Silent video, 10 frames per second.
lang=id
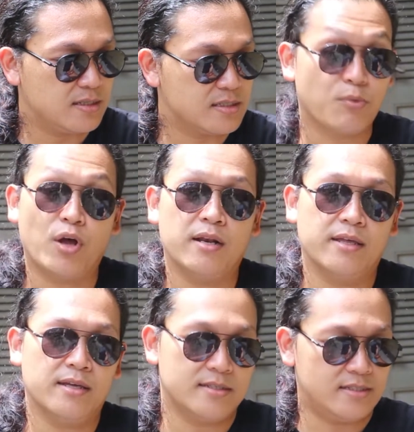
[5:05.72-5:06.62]
small
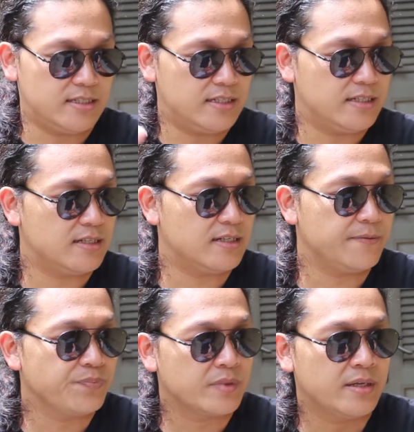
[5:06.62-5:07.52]
ya
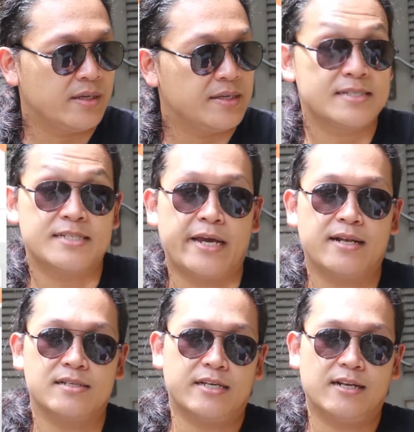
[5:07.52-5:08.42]
kecil
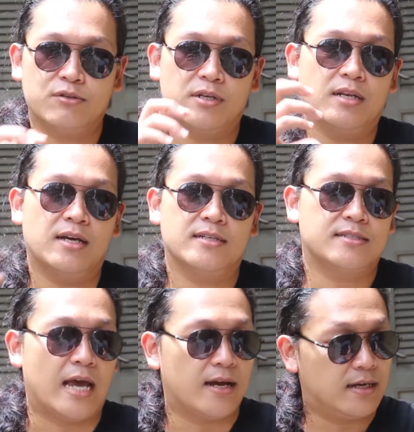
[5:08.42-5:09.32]
shell shell itu adalah
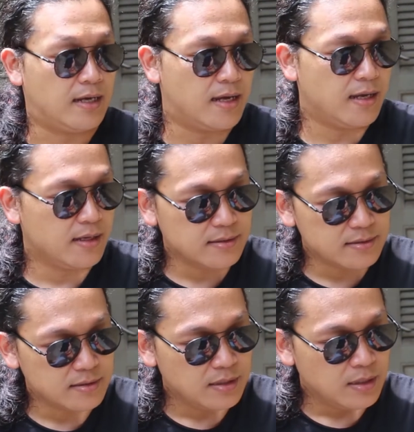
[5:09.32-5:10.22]

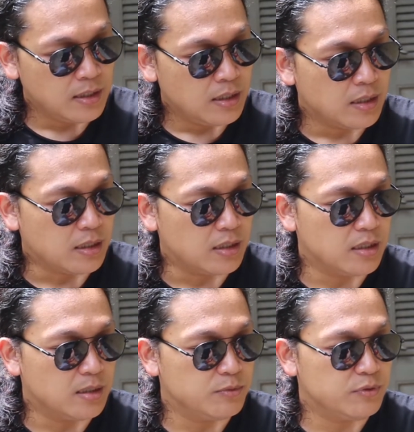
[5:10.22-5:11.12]
cangkang
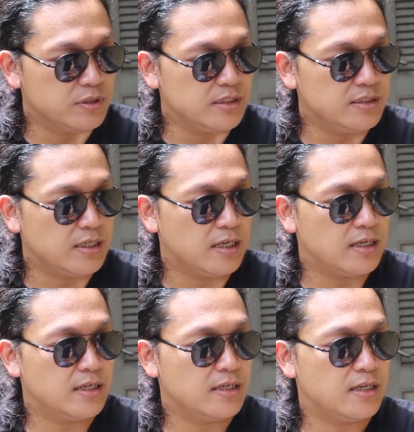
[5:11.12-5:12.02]

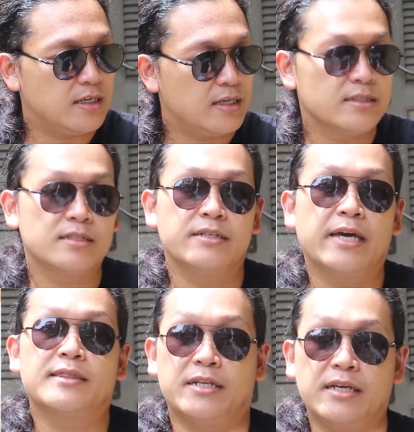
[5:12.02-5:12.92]
kemudian
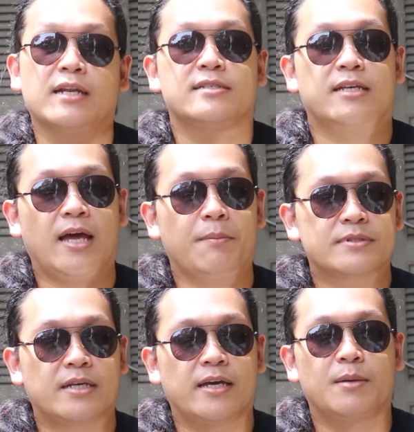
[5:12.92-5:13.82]
dead tree karena saya
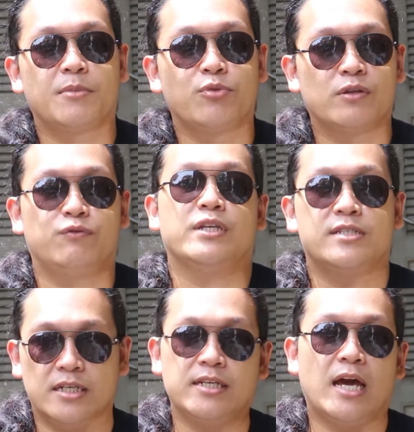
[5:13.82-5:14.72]
saya membuat
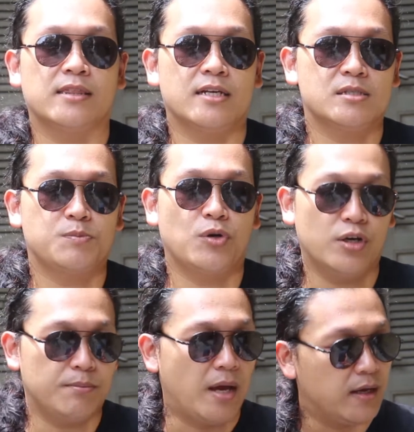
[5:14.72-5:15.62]
footage-nya di atas
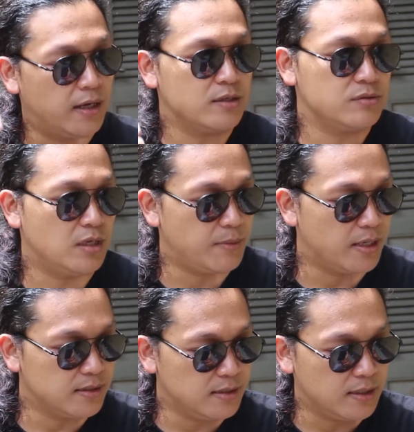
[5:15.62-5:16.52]
pohon mangga yang sudah
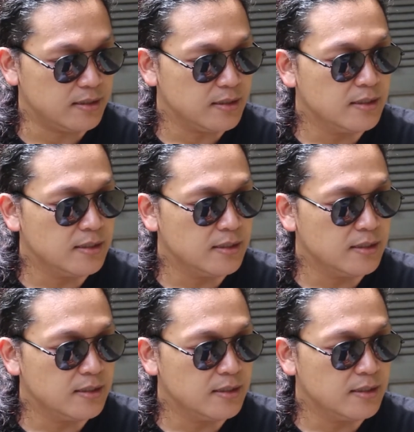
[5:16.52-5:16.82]
mati ya